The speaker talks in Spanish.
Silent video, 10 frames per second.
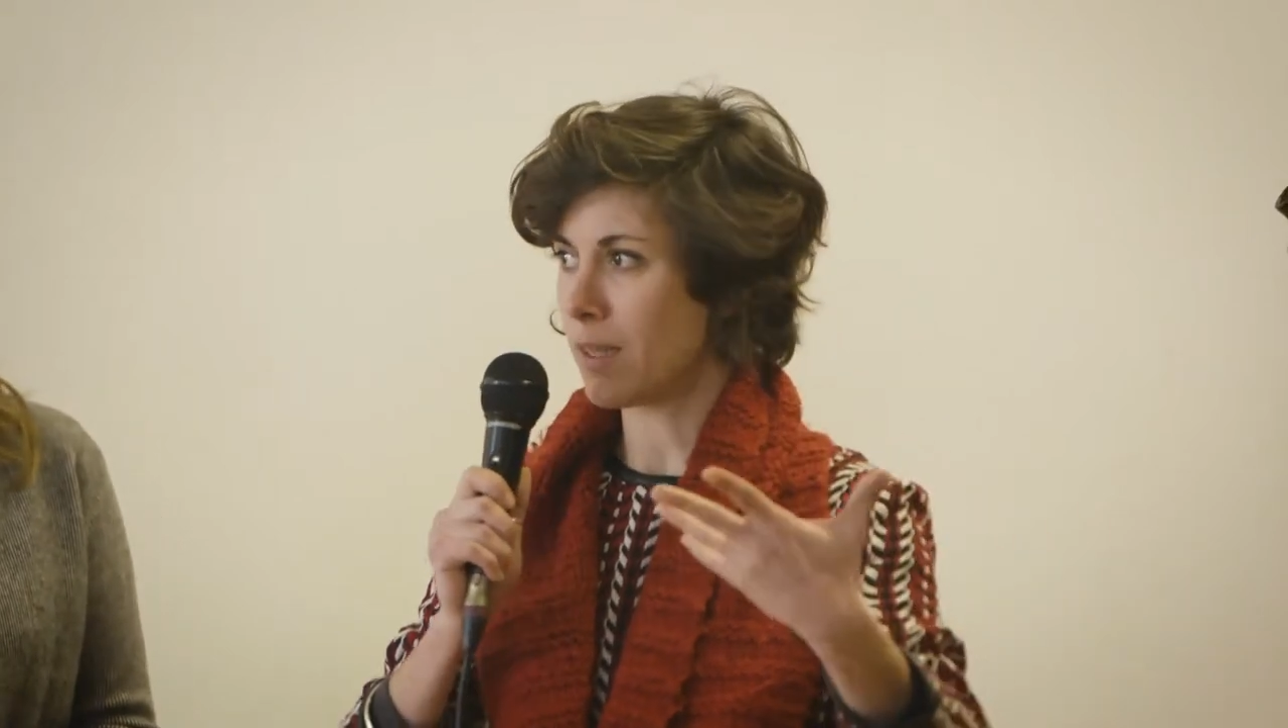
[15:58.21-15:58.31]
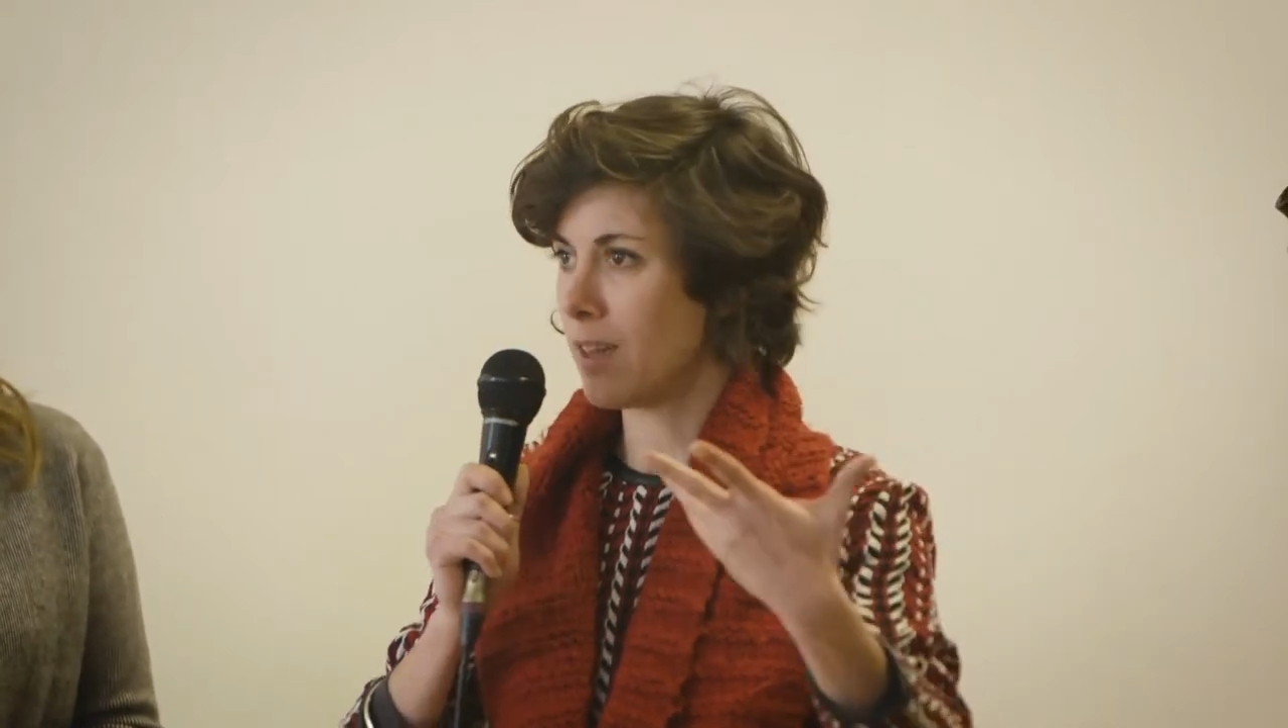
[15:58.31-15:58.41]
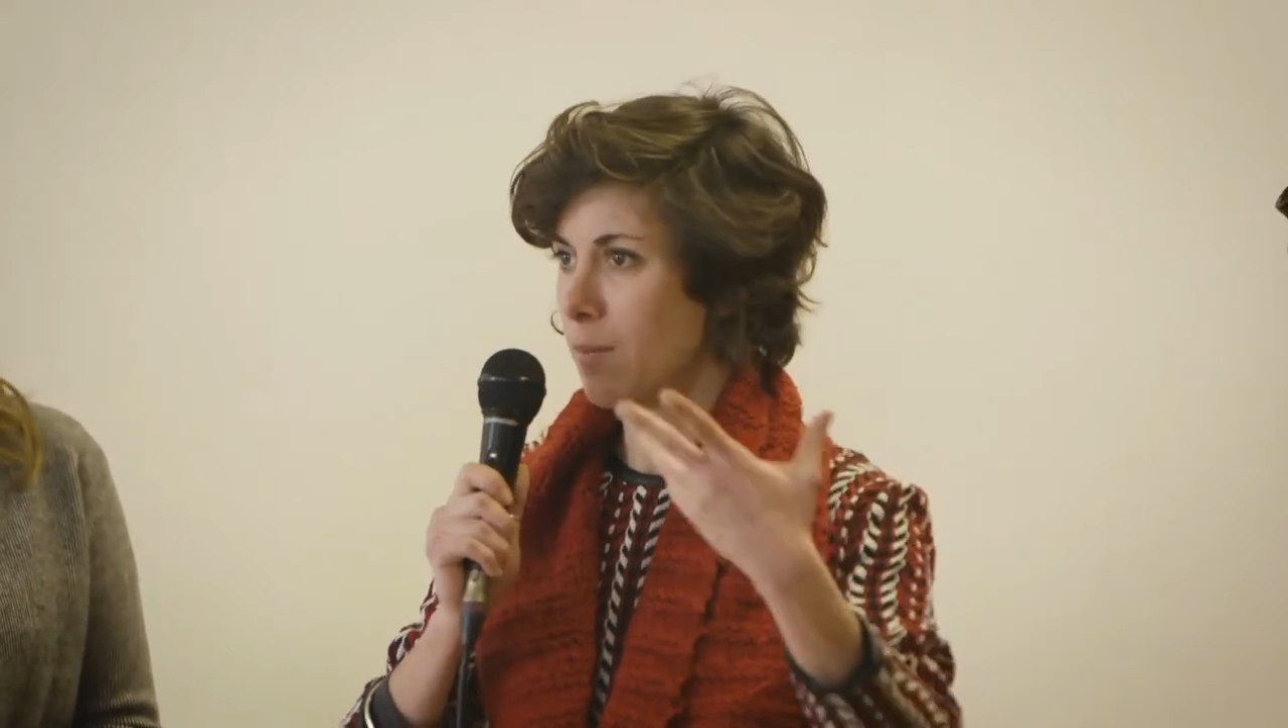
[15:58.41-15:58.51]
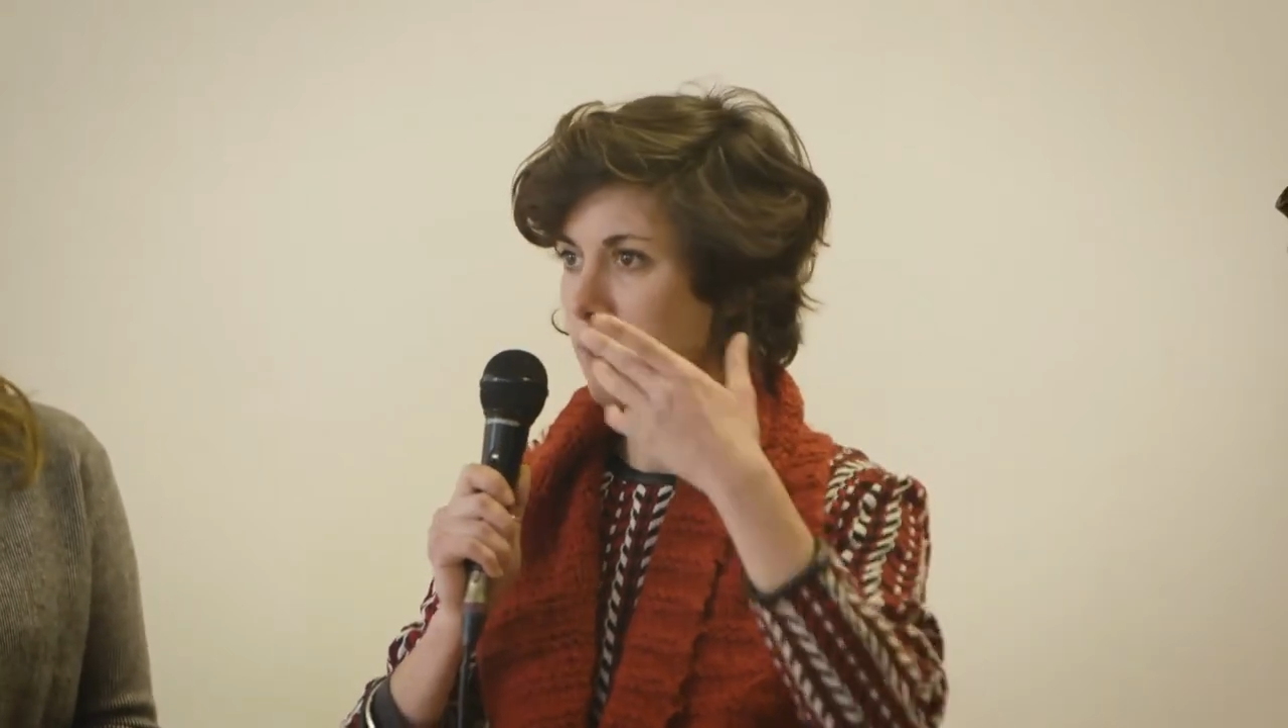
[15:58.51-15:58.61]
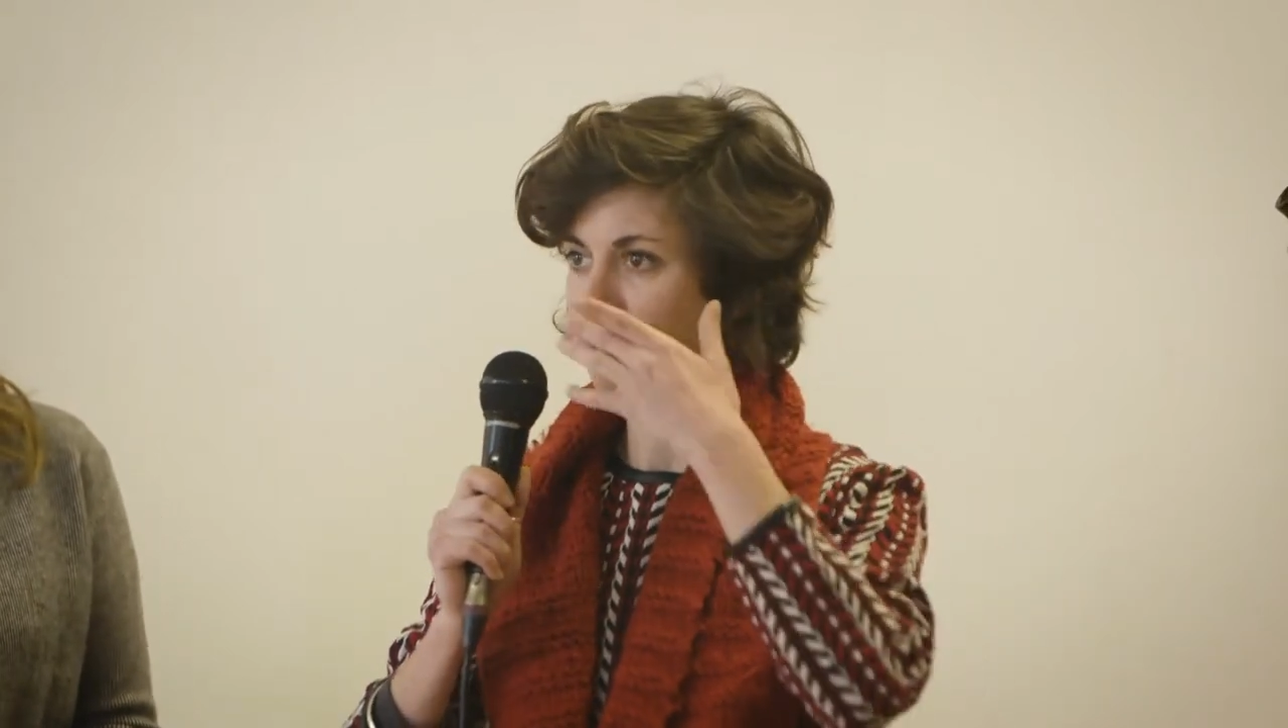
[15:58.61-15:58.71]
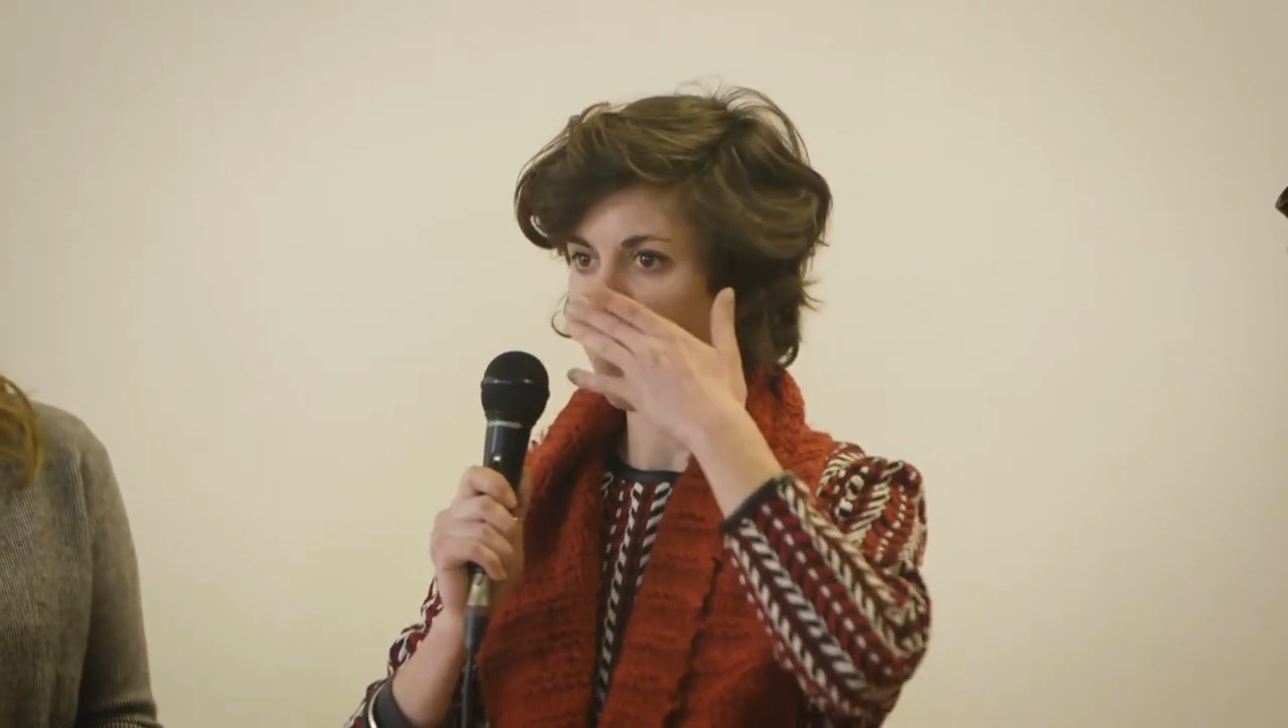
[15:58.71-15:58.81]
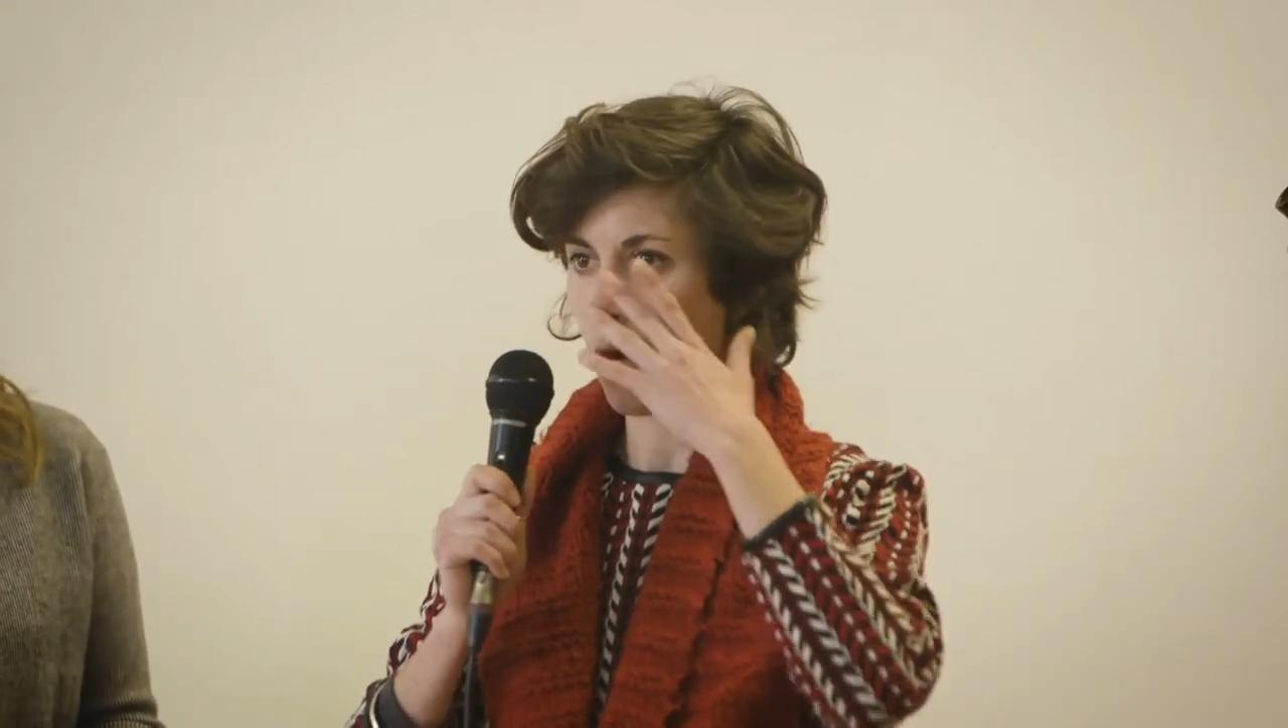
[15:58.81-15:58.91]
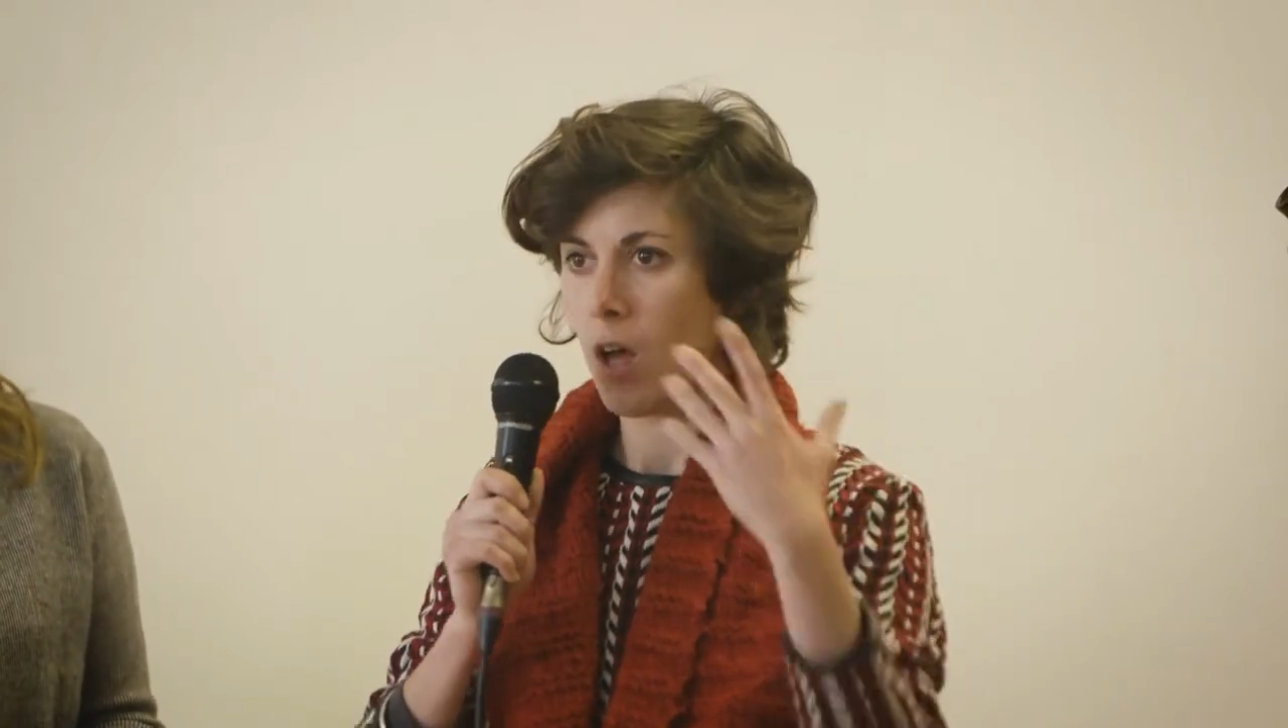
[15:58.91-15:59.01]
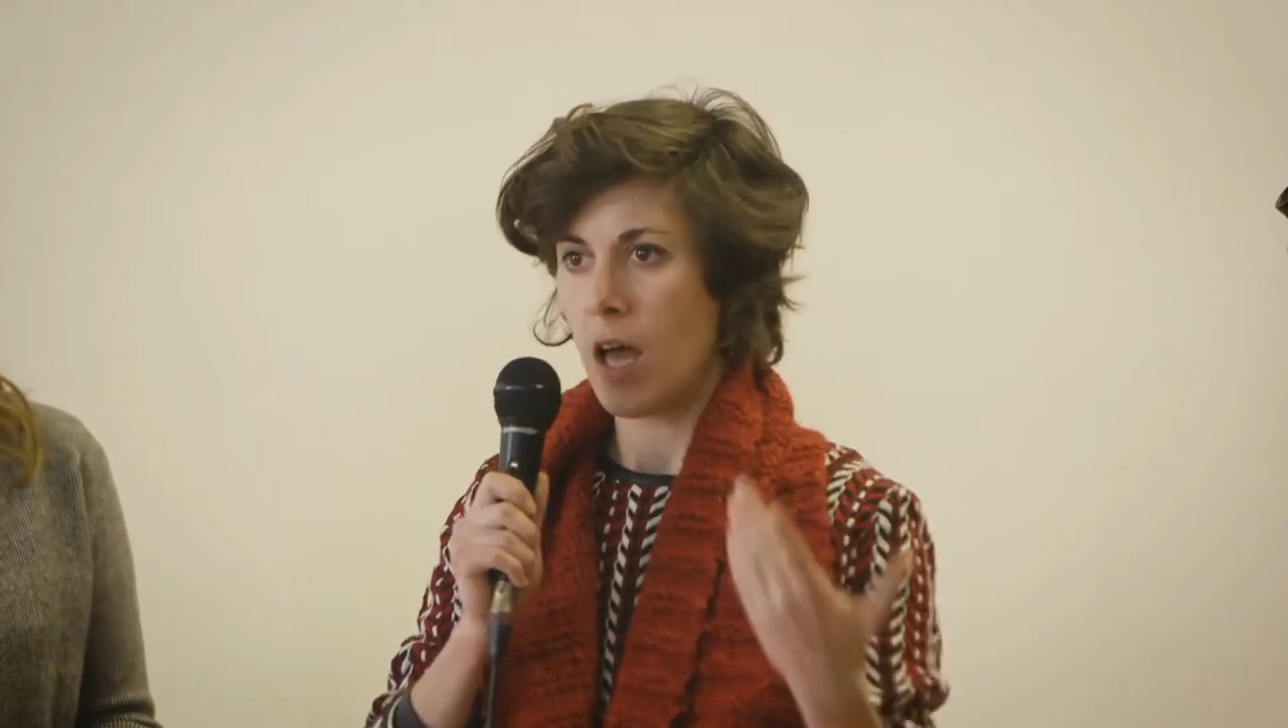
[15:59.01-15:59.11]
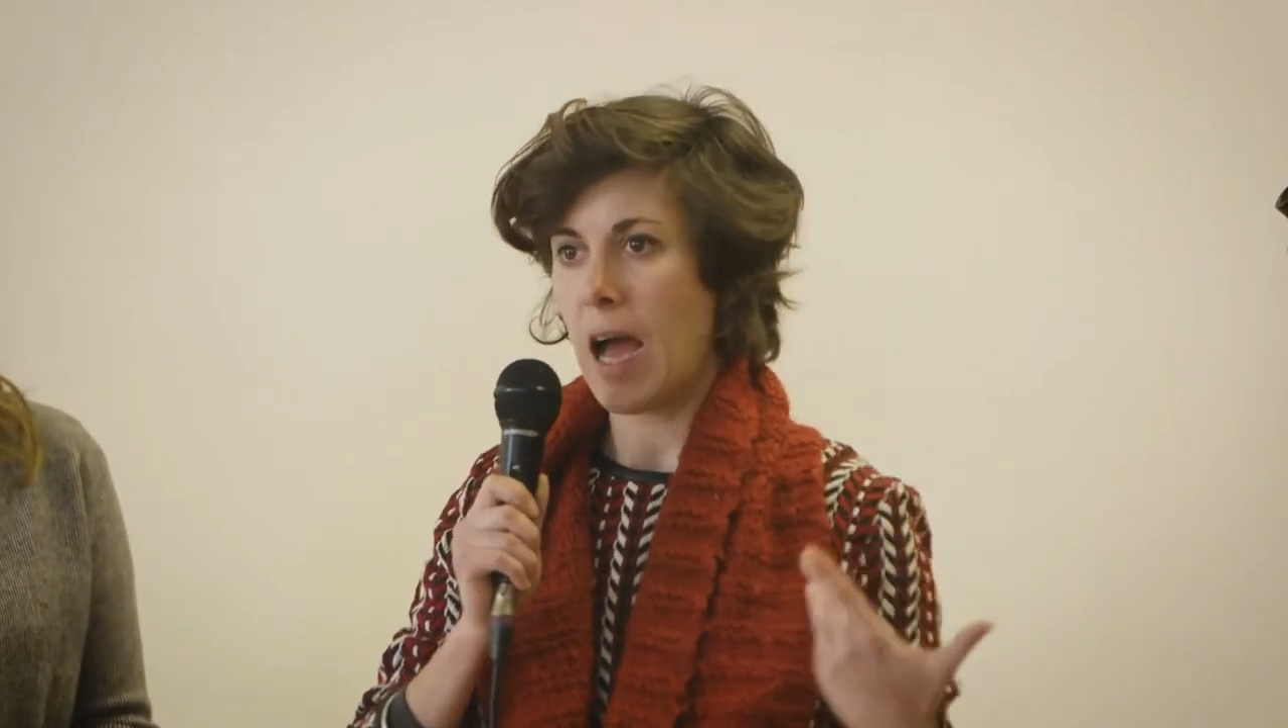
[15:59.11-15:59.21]

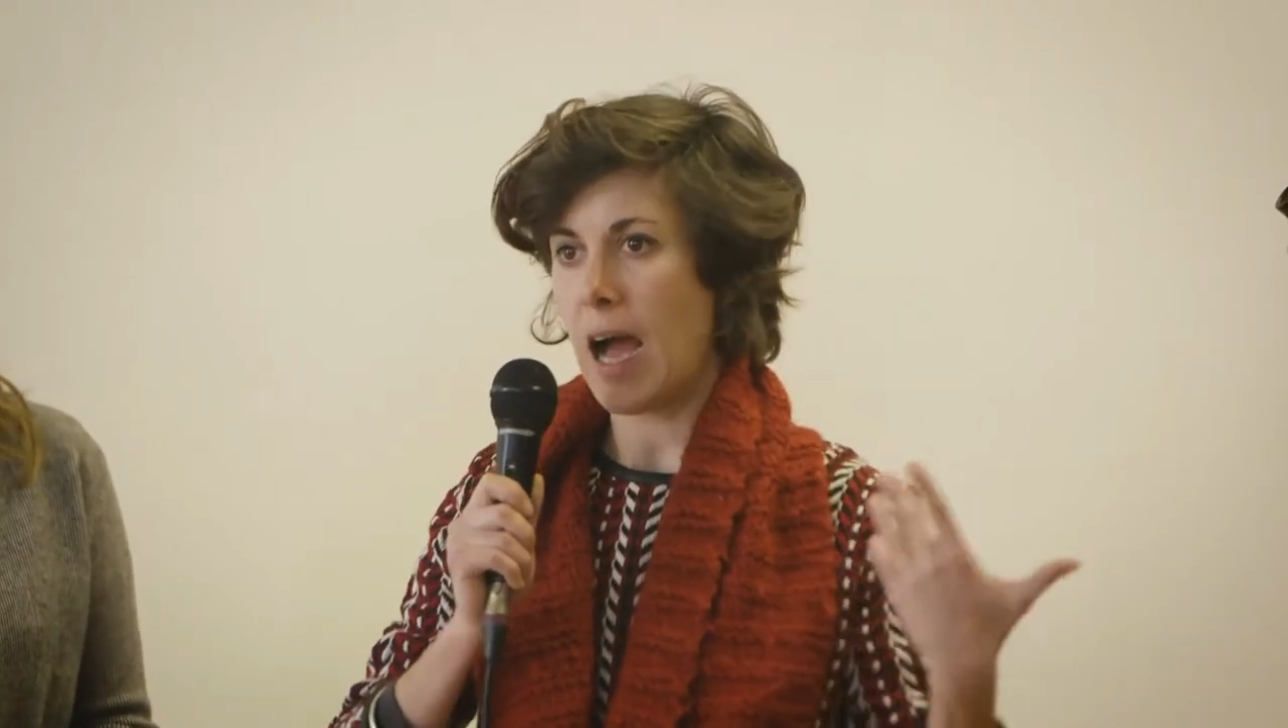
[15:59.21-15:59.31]
participativo